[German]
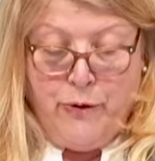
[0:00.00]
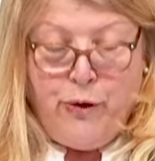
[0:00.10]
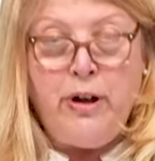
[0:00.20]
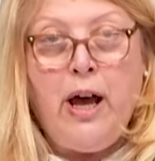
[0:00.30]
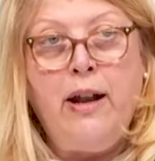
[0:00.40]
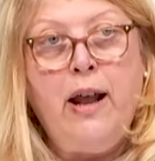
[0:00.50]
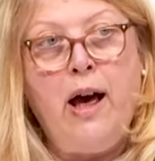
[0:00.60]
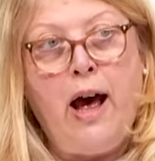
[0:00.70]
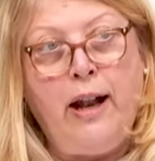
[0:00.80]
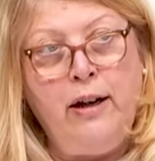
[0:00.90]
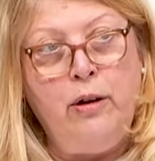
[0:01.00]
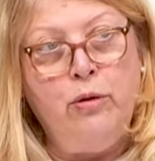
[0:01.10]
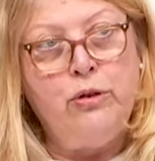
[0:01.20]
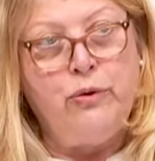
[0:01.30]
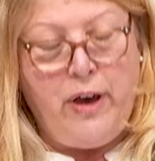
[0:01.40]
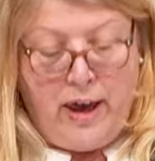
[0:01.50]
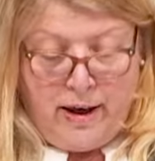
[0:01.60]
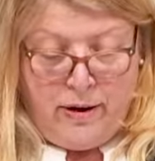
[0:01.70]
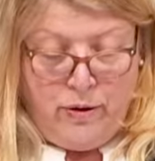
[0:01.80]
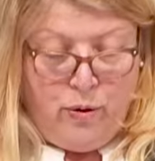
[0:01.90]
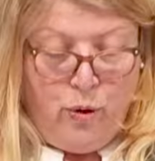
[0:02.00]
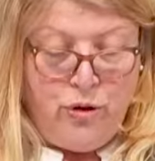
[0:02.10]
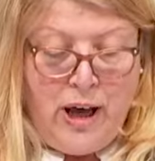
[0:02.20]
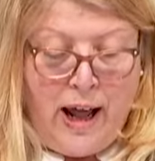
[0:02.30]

Von einer handlungsfähigen und